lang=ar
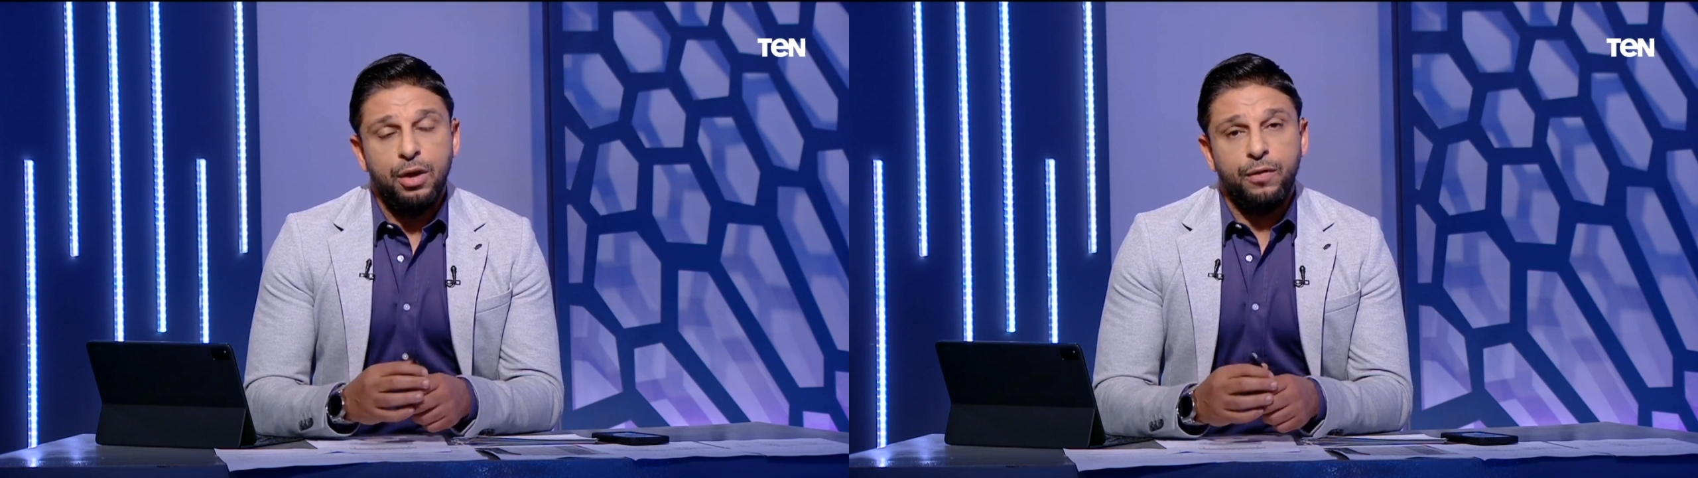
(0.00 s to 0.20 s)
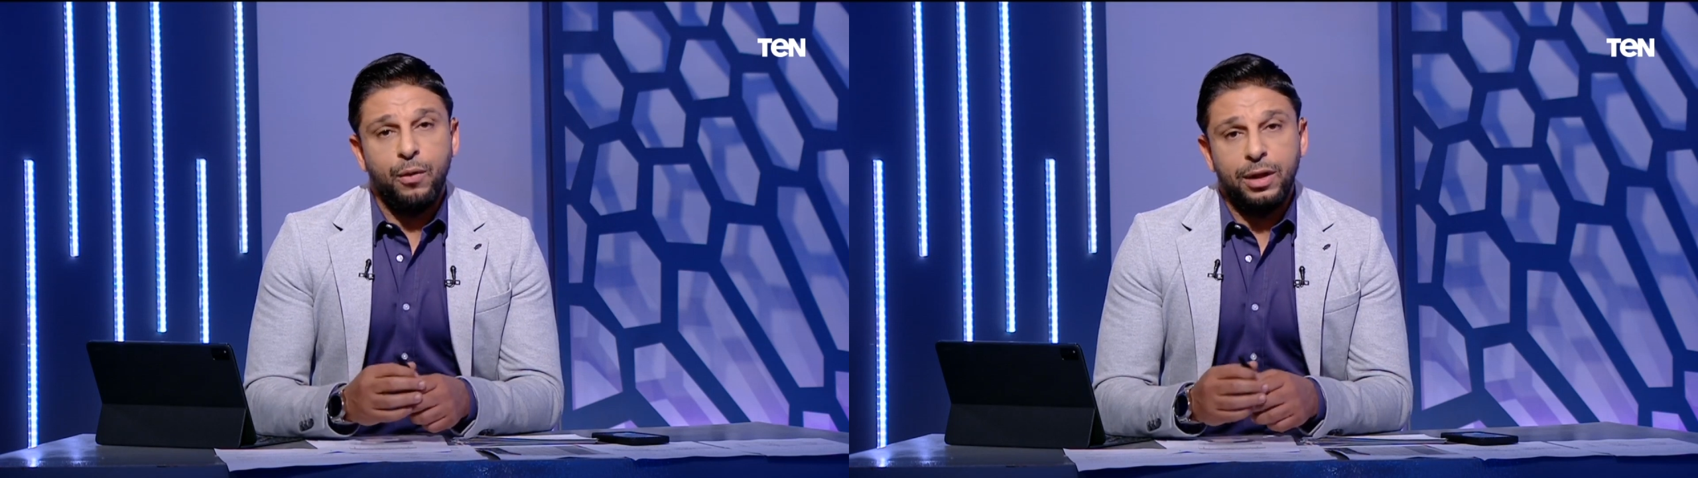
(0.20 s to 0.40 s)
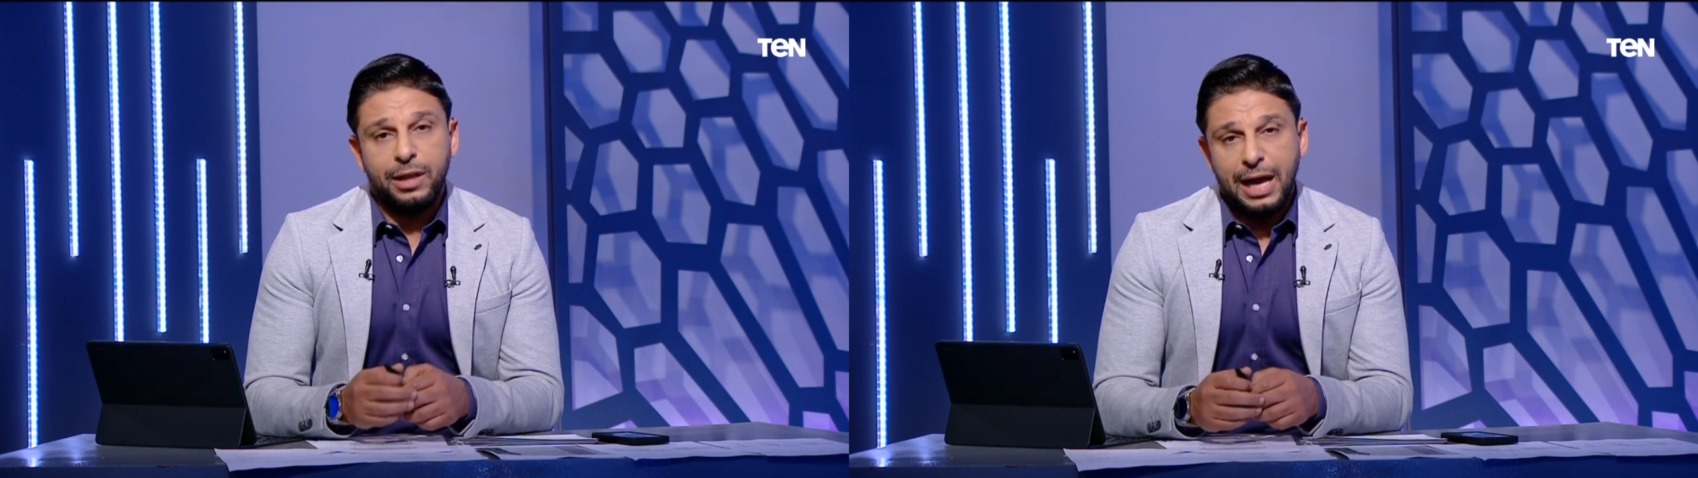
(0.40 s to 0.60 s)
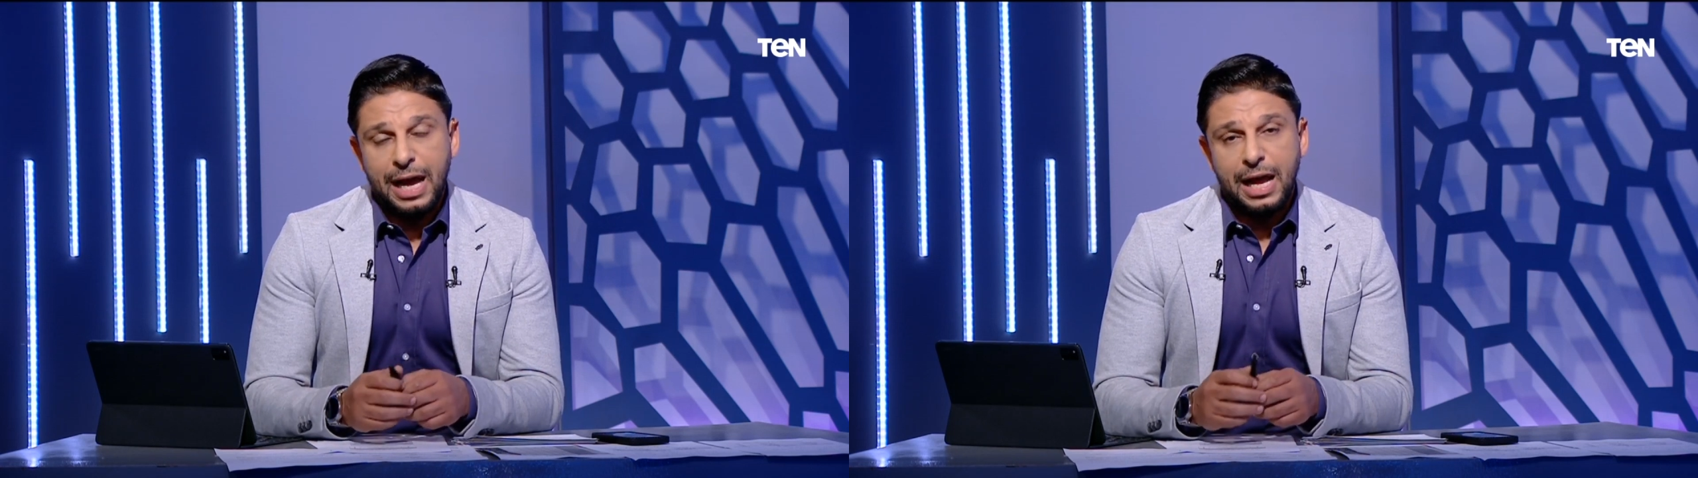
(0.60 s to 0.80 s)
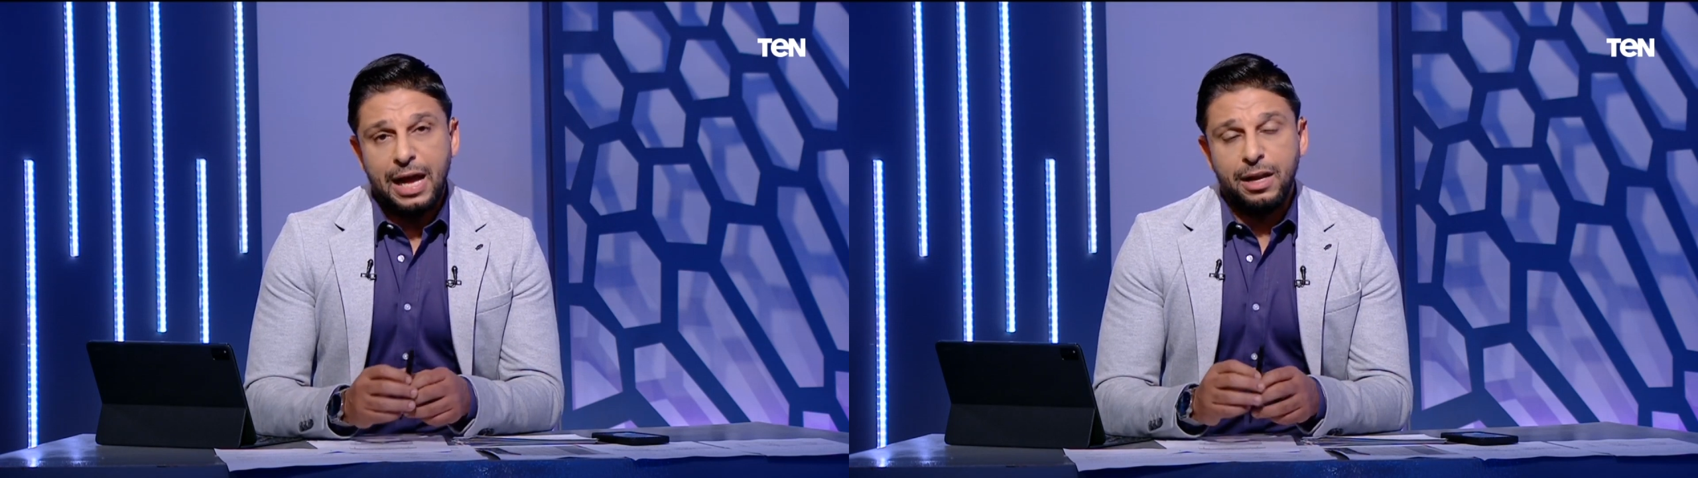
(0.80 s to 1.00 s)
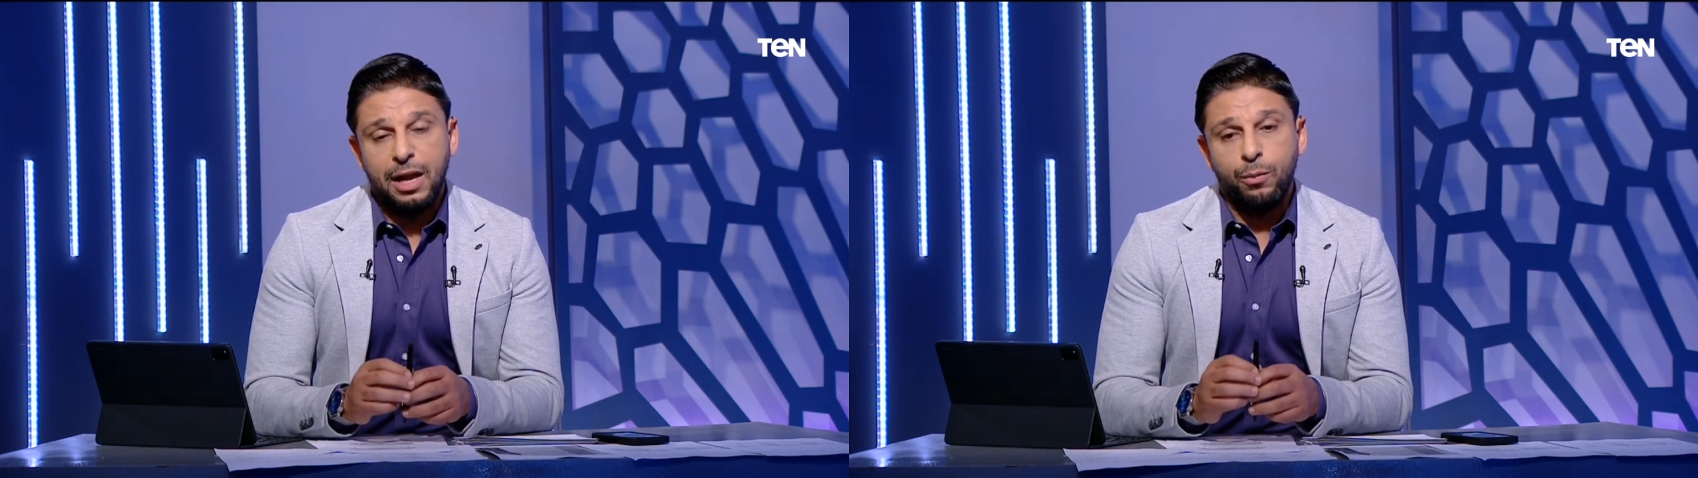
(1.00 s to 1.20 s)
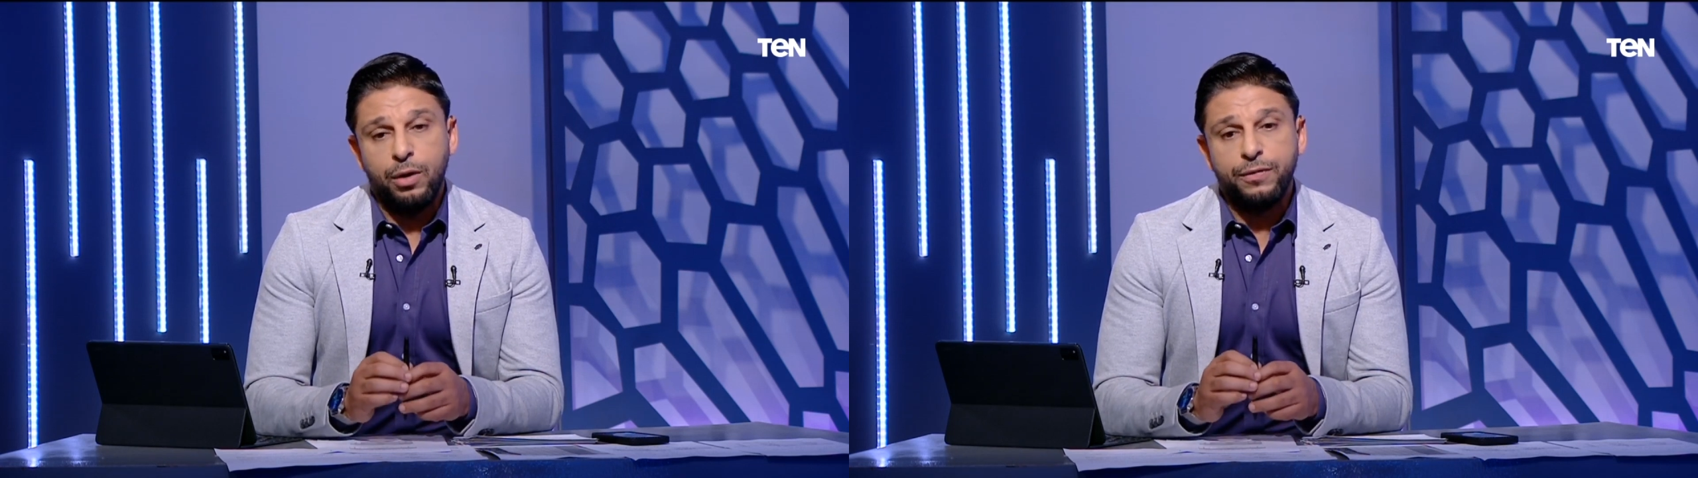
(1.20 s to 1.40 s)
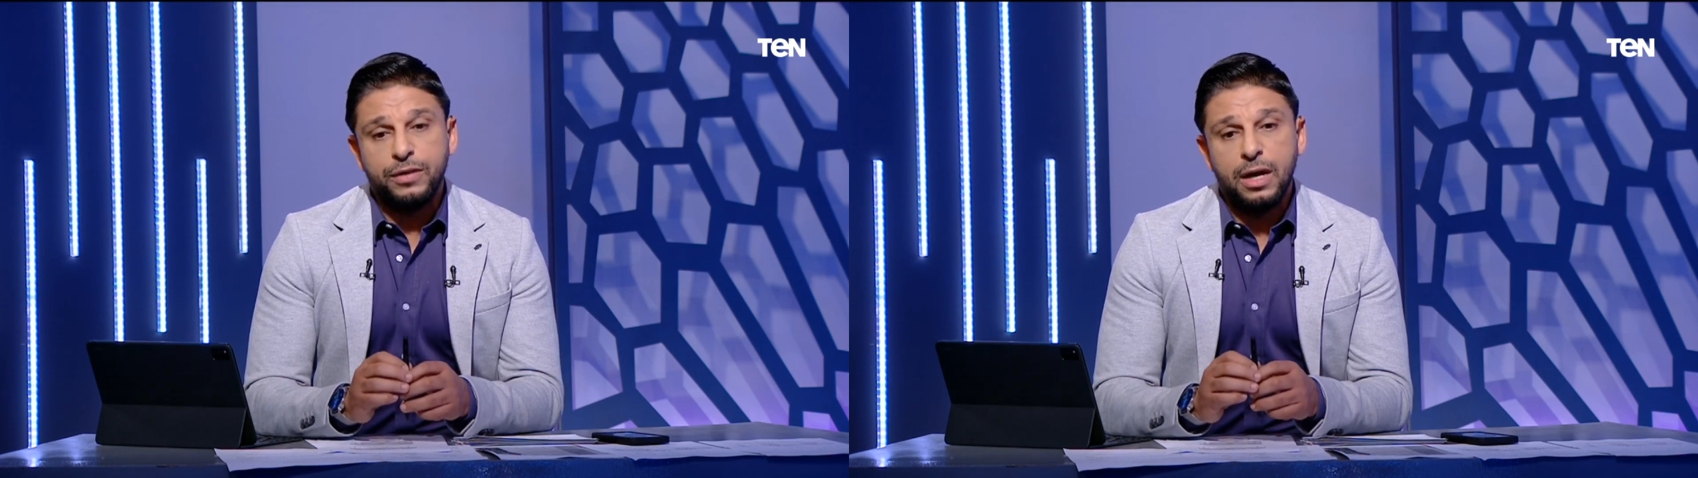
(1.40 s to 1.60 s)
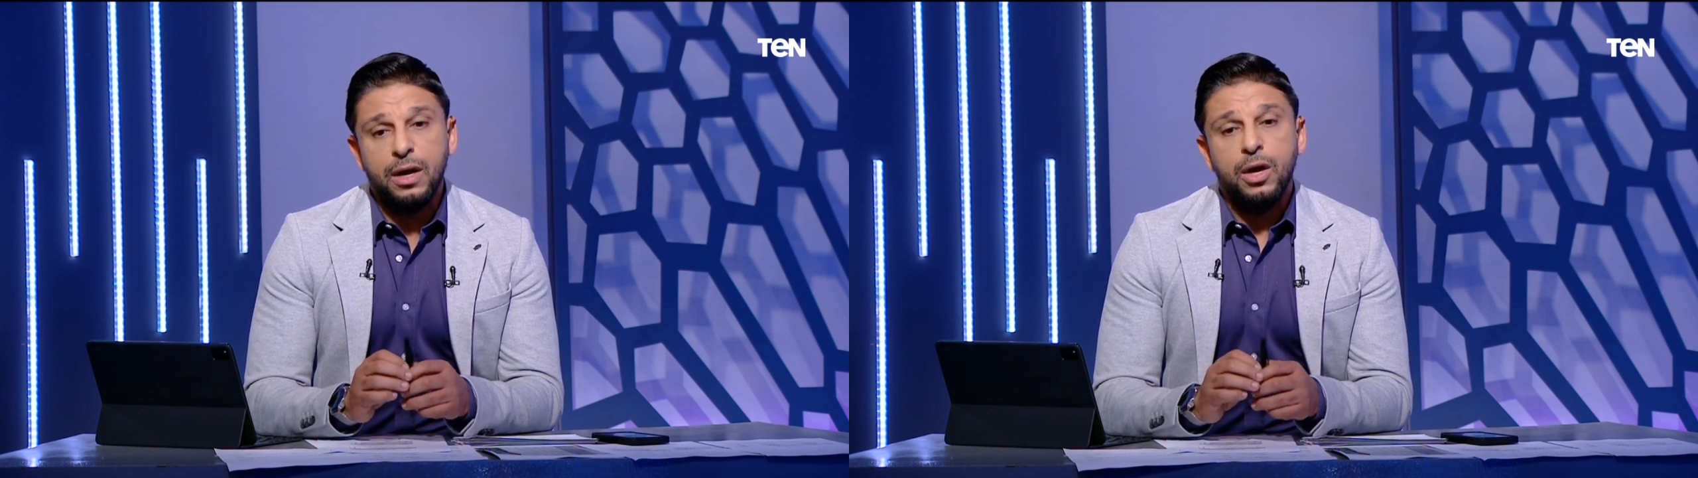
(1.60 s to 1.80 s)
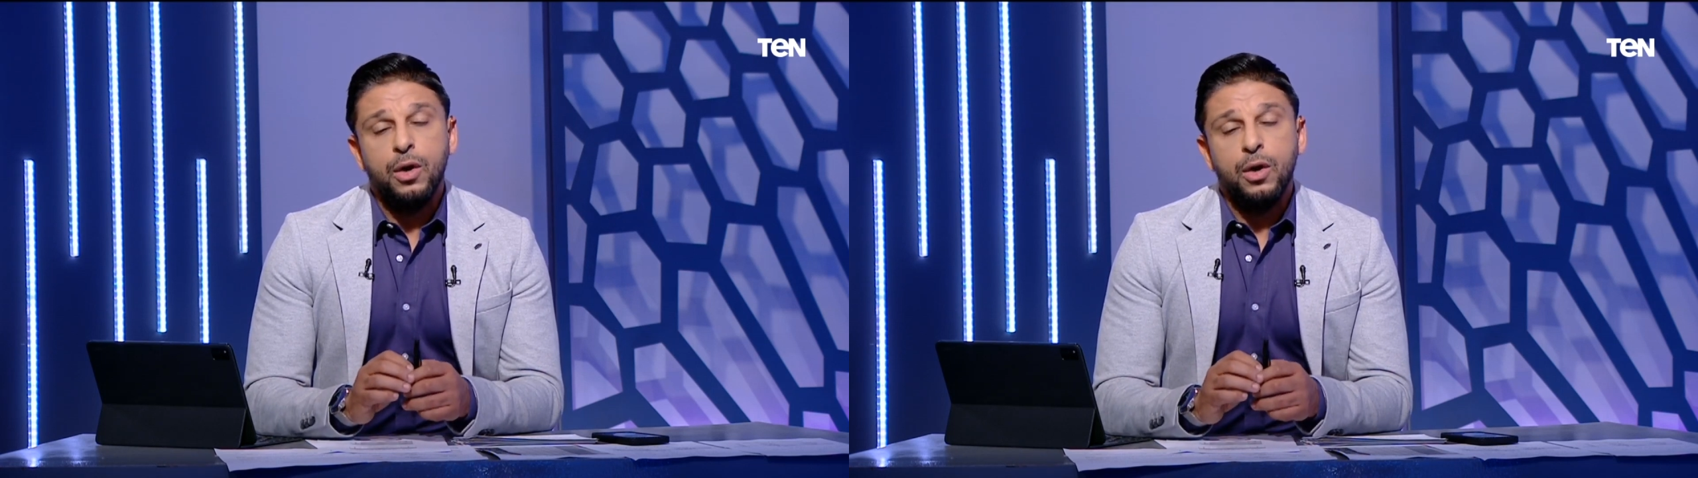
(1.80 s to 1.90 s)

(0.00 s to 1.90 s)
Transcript: في الوقت الحالي عن المنافسه